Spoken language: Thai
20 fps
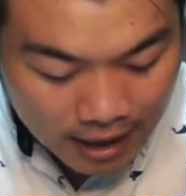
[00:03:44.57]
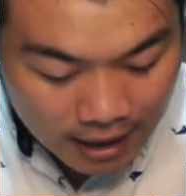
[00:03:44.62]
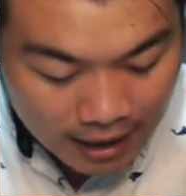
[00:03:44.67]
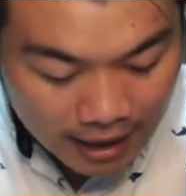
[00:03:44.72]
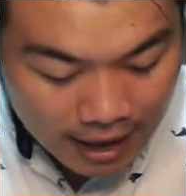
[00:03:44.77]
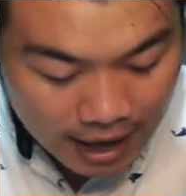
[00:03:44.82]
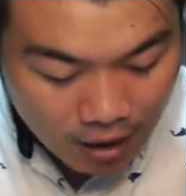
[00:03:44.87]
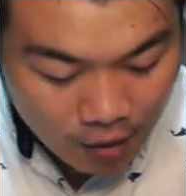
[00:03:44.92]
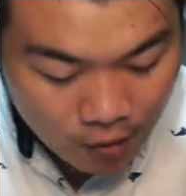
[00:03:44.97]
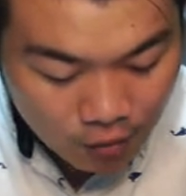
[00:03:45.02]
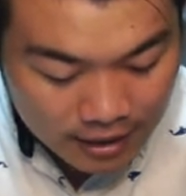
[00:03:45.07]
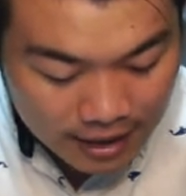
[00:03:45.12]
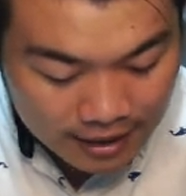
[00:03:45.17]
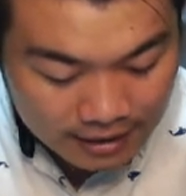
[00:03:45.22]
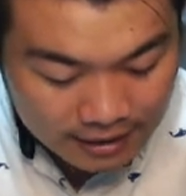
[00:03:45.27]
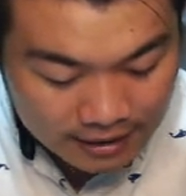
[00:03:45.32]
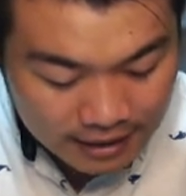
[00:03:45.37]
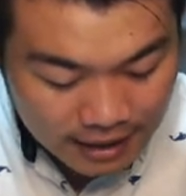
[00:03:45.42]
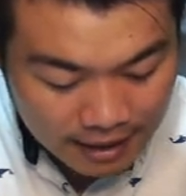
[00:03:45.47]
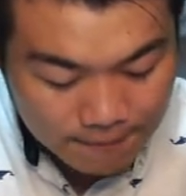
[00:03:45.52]
เขานั้น
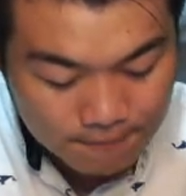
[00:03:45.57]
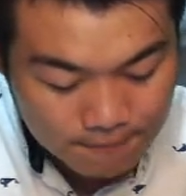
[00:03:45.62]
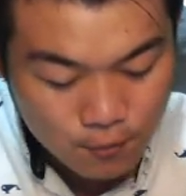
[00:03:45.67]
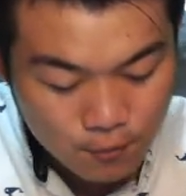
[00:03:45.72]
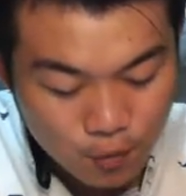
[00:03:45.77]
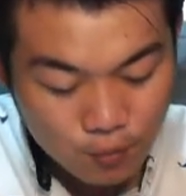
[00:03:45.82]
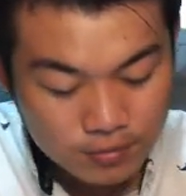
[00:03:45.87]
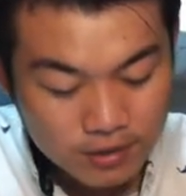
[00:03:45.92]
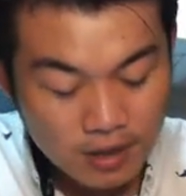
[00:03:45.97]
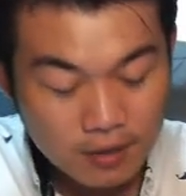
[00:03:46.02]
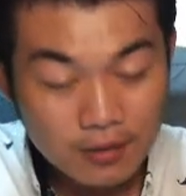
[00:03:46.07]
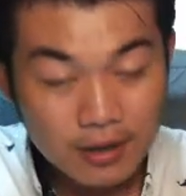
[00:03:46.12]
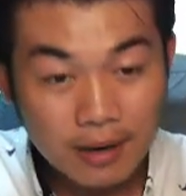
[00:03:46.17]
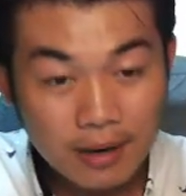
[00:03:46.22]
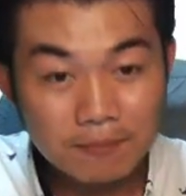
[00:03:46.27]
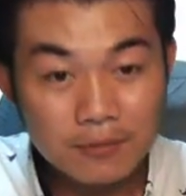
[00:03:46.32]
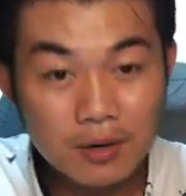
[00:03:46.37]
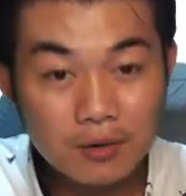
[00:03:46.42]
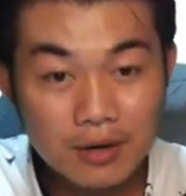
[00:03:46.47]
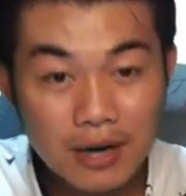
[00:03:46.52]
ทำมุมเท่าไหร่
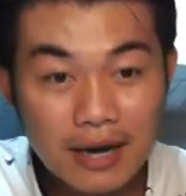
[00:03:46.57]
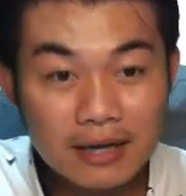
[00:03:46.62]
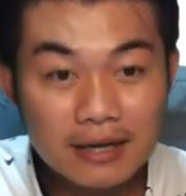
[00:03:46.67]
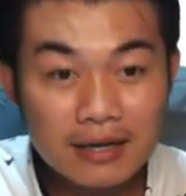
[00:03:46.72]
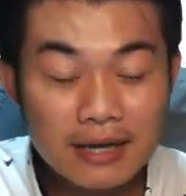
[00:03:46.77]
เท่าไหร่